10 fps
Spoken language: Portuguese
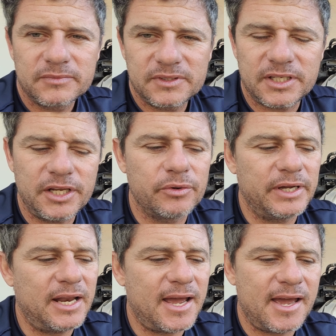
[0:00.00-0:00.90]
entendeu?
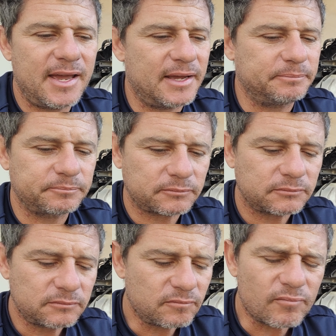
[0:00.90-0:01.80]
Ele é.
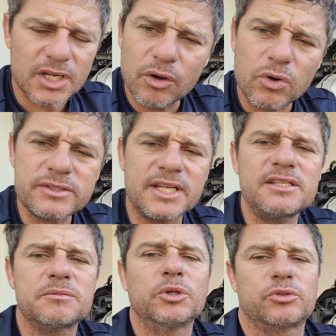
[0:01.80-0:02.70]
Eu gostei
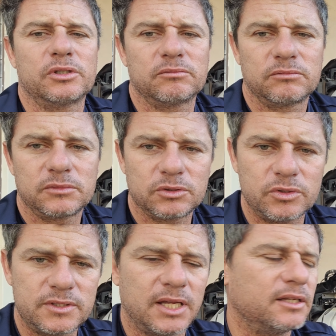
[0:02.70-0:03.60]
desse motor,
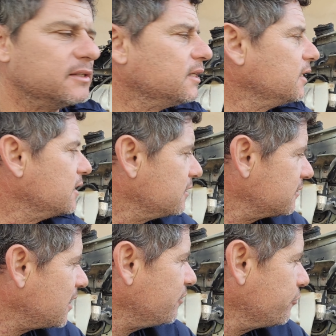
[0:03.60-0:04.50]
gostei.
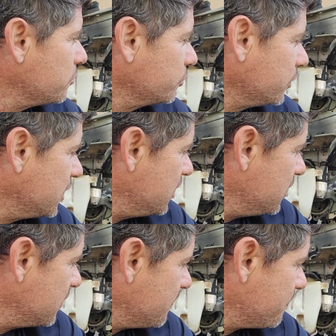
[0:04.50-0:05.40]
Tá? Foi um motor
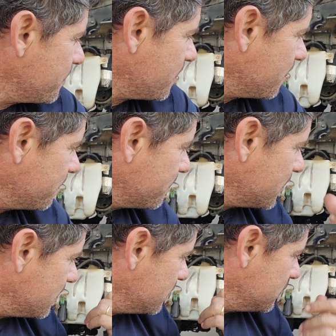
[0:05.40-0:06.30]
que
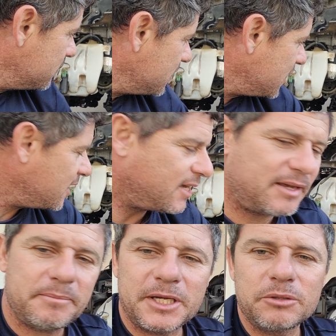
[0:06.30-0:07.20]

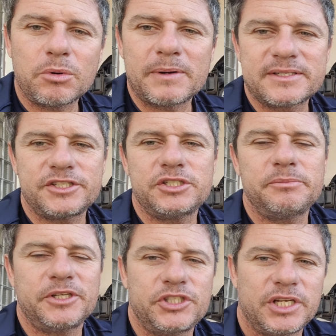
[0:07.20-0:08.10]
é, me animou bastante de
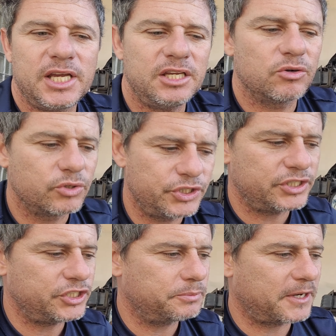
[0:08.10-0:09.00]
mexer e hoje
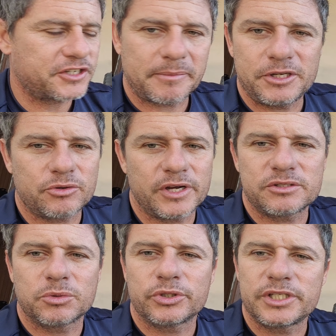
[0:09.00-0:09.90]
a gente praticamente
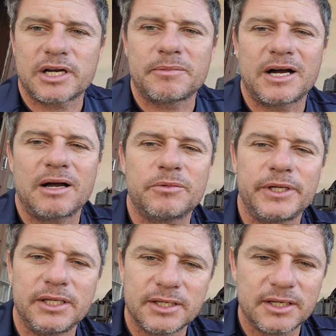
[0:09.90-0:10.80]
conhece o motor de cabo a rabo aí.